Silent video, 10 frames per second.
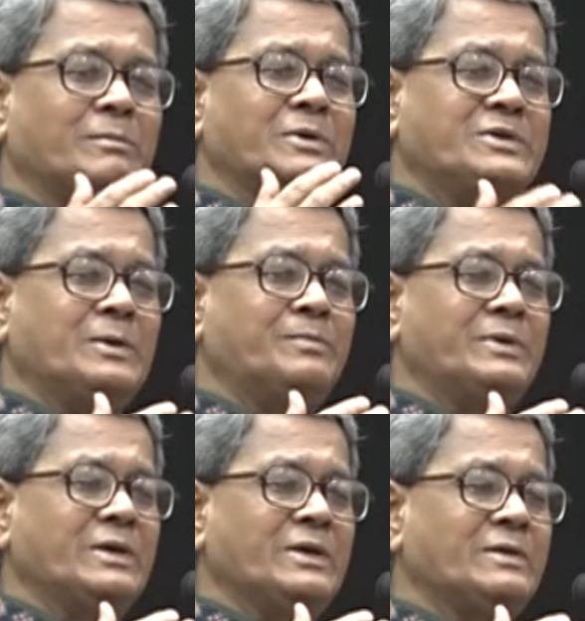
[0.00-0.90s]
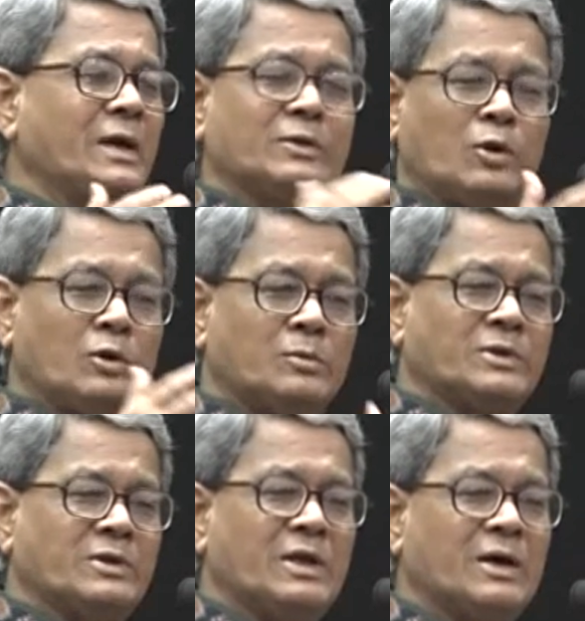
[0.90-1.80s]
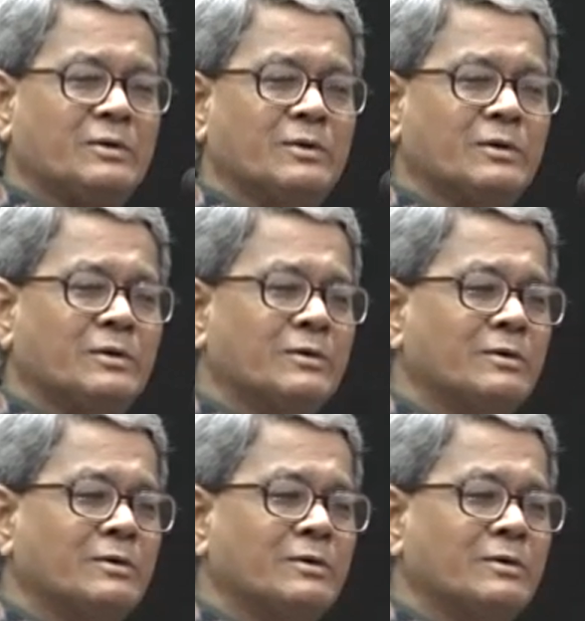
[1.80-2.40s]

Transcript: বিজেপি তাদের অনুমতি দেওয়া হলো